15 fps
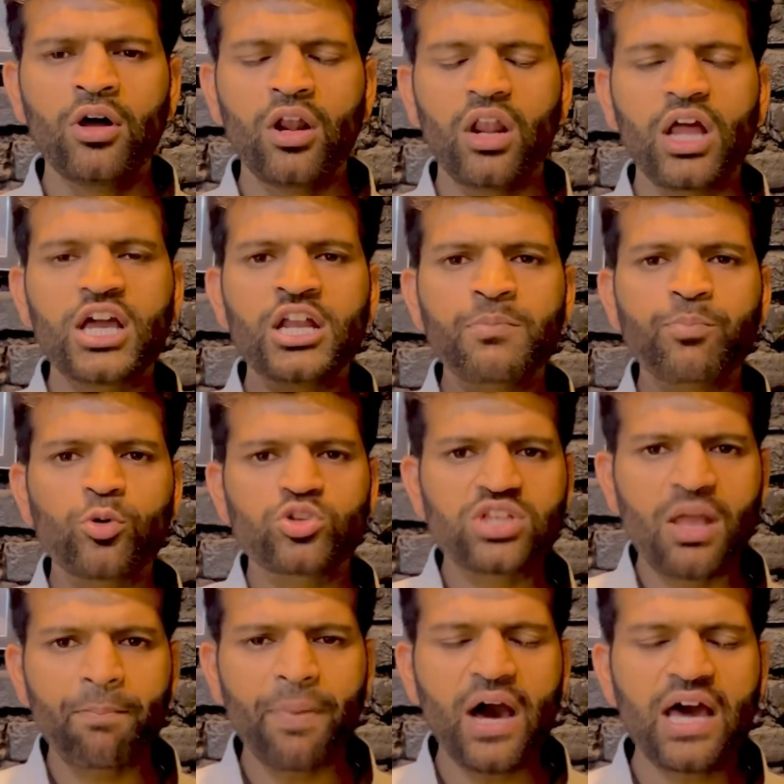लखनपुर
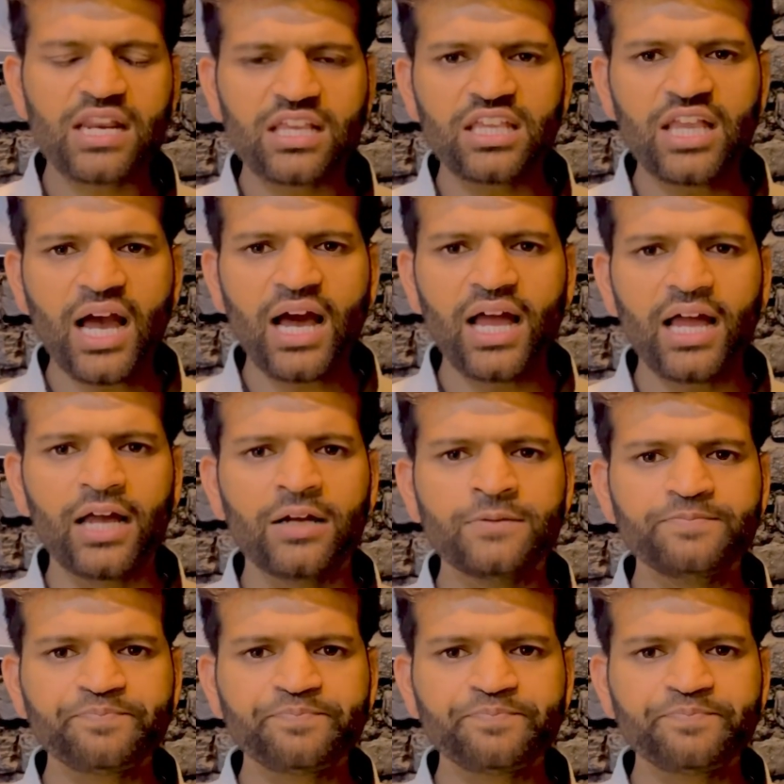से पार किया है